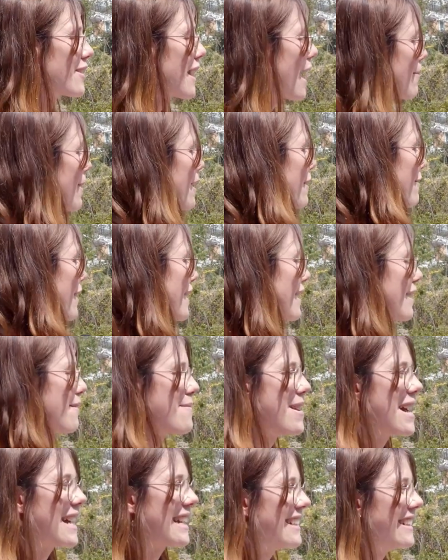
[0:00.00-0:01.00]
und habe einfach
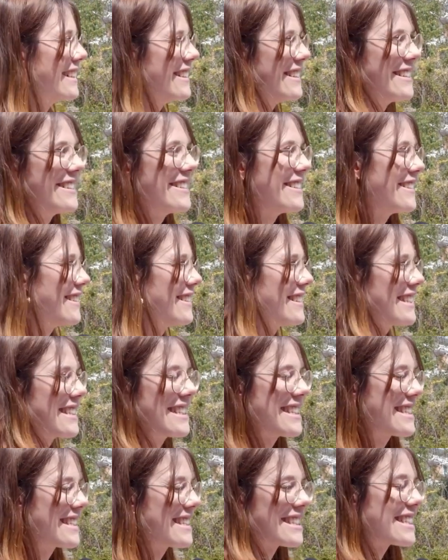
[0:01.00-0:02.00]
gemerkt,
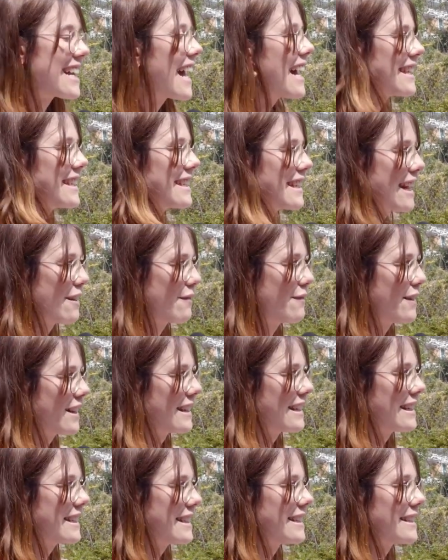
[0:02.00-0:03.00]
das, das kann ich einfach
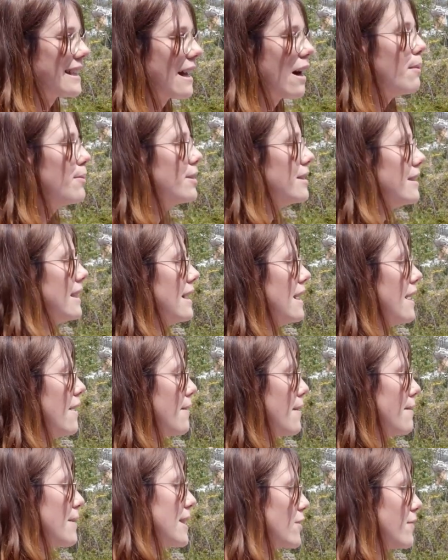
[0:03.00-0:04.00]
nicht. Ich glaube,
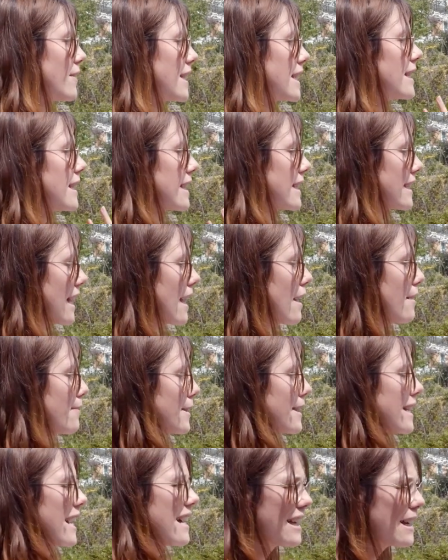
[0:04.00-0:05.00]
wenn man sowas nicht
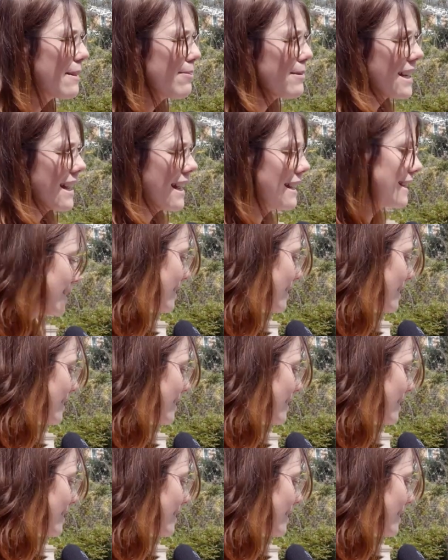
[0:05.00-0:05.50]
selbst erlebt hat,